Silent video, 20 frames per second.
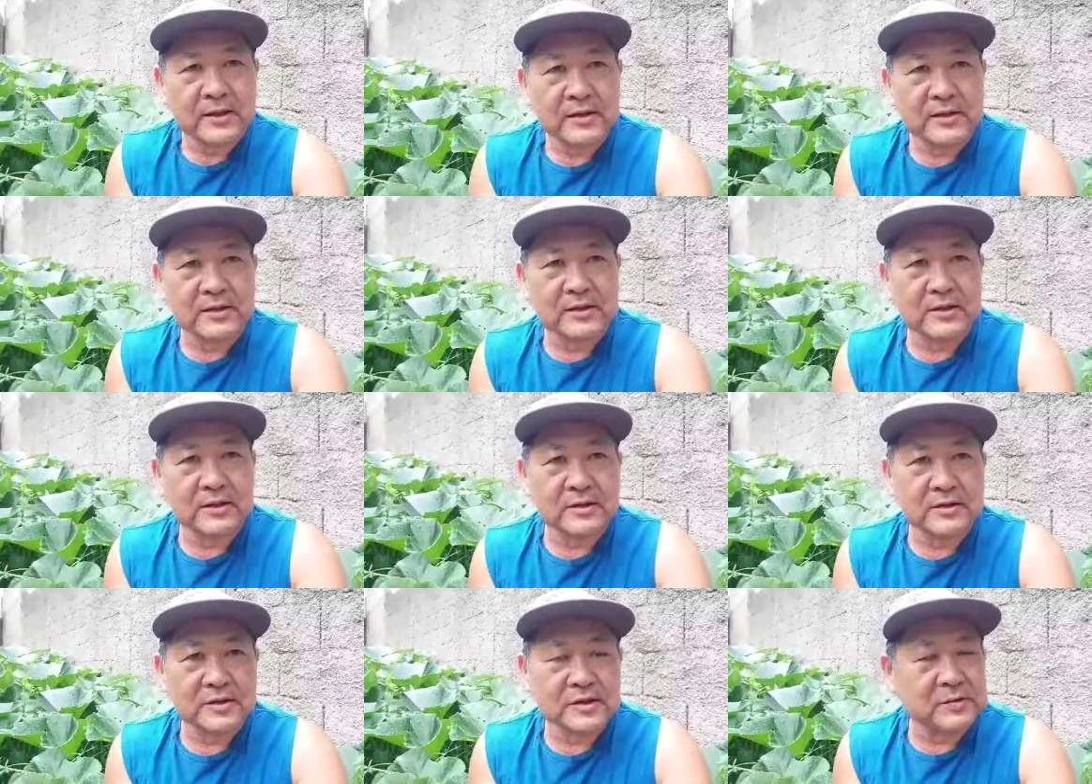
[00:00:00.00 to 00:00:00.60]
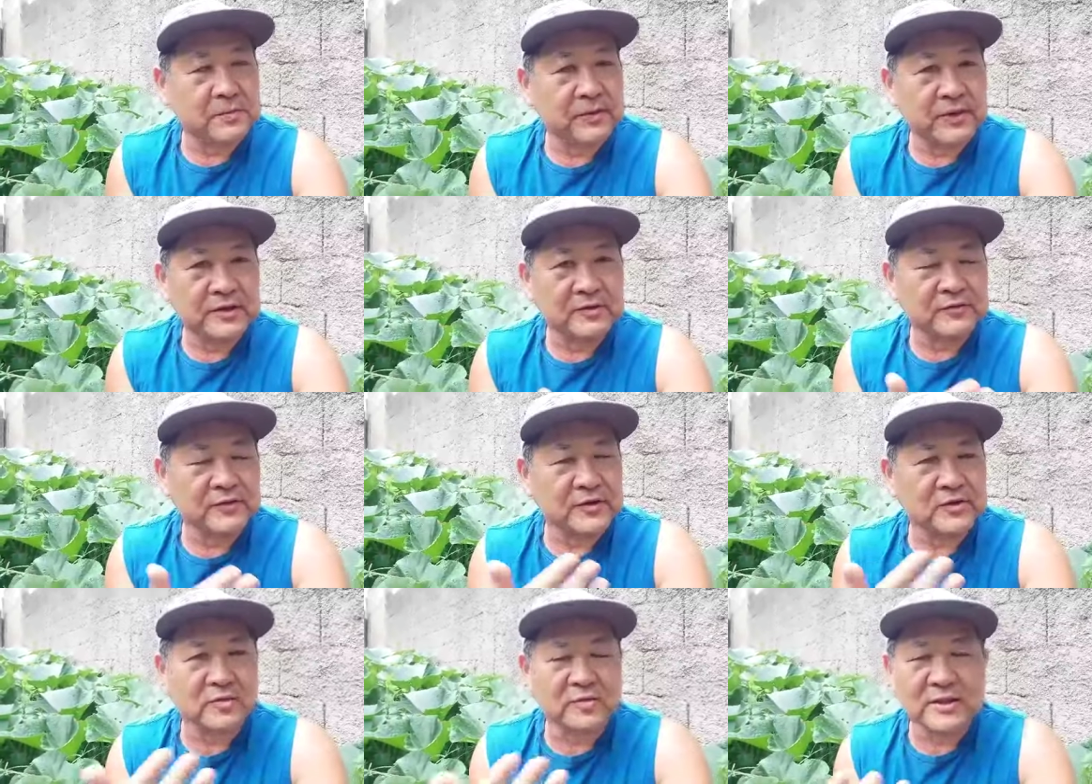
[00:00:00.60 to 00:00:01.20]
E você pode
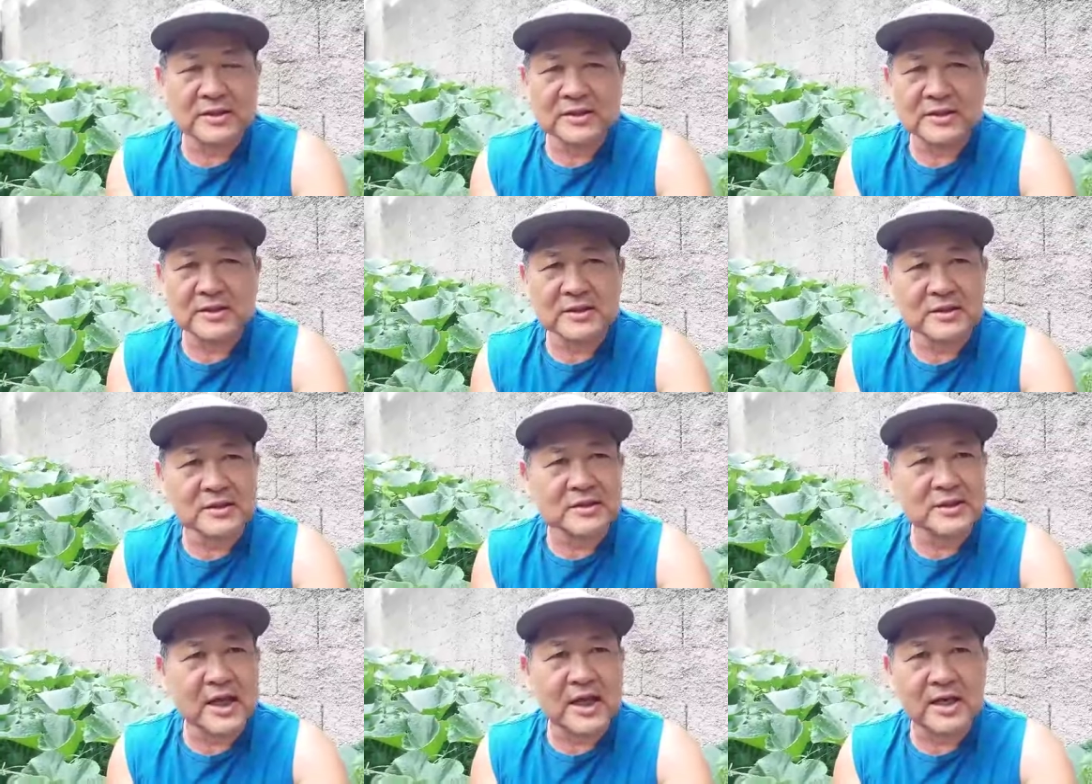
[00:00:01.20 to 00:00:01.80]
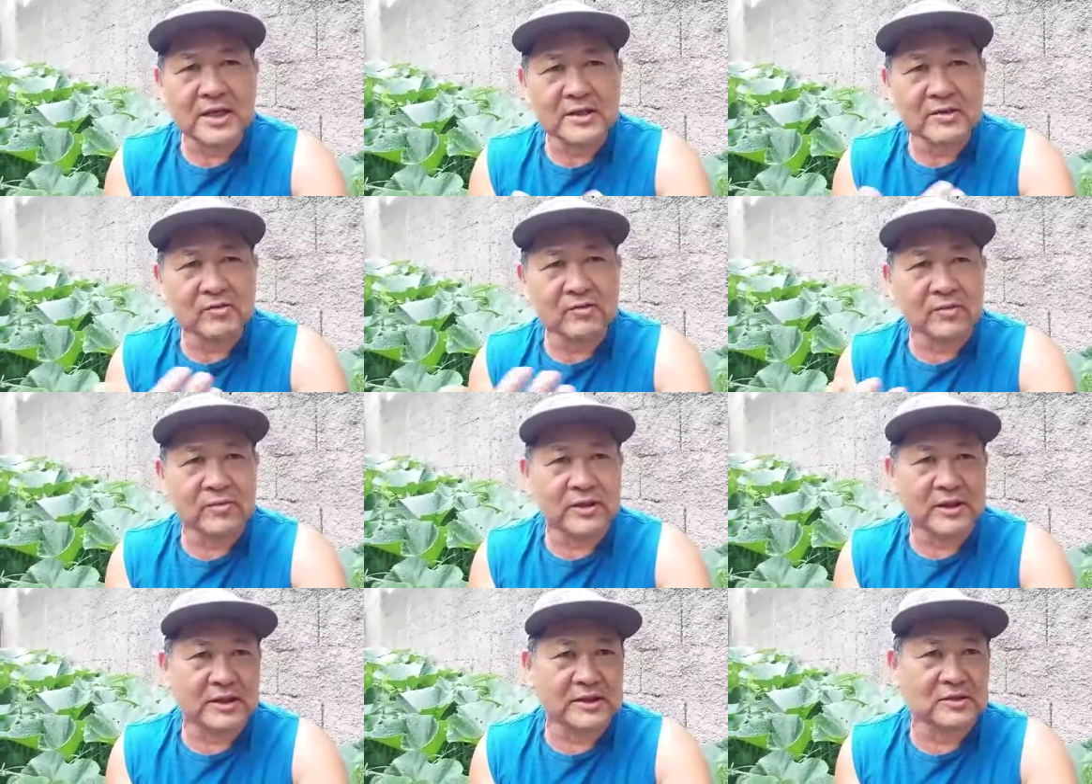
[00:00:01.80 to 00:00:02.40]
fazer uma série de
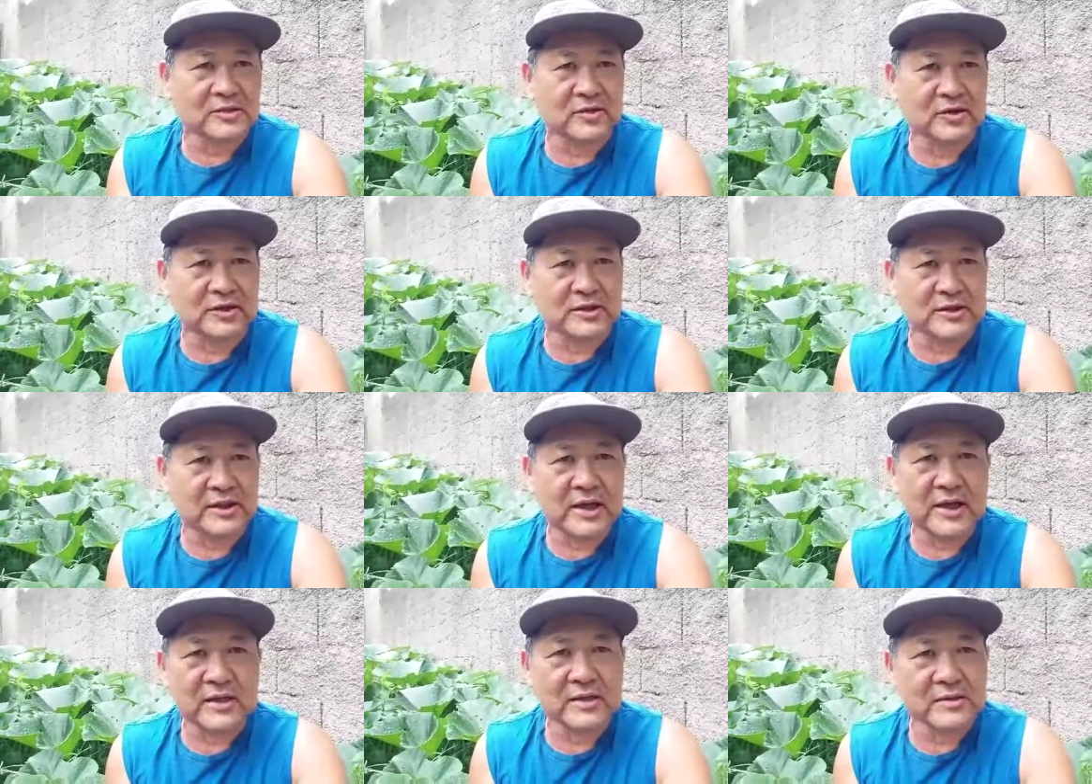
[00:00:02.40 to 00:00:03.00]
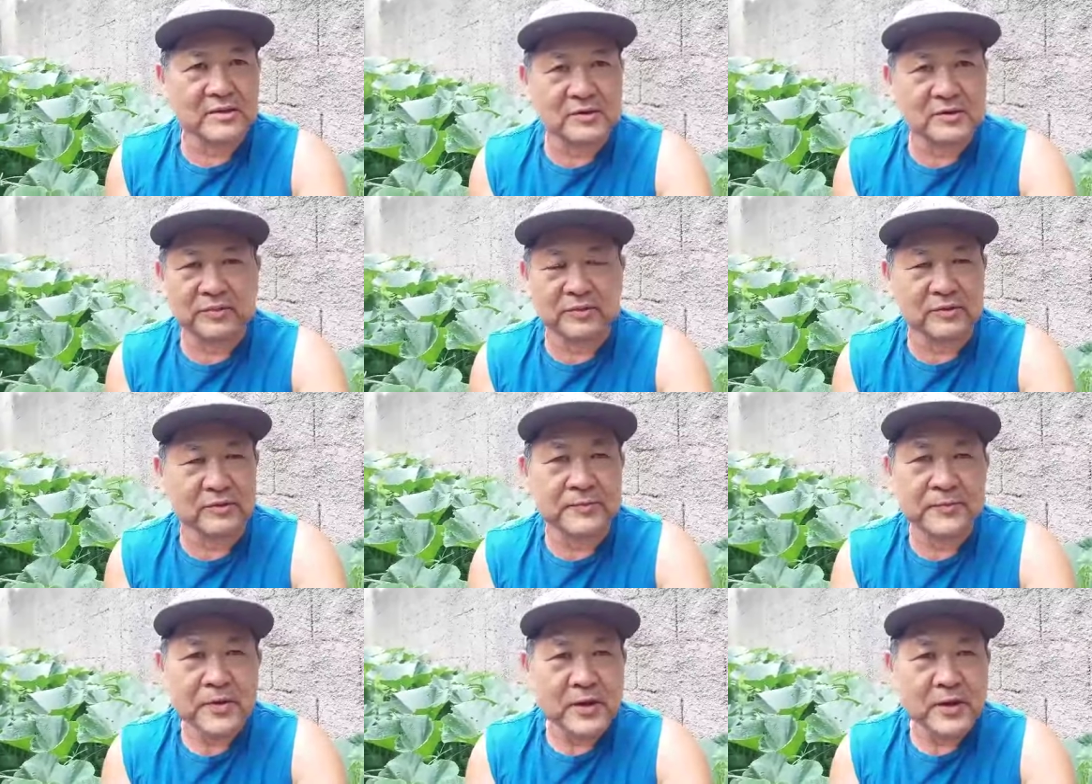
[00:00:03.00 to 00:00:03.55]
combinações, né? Tipo,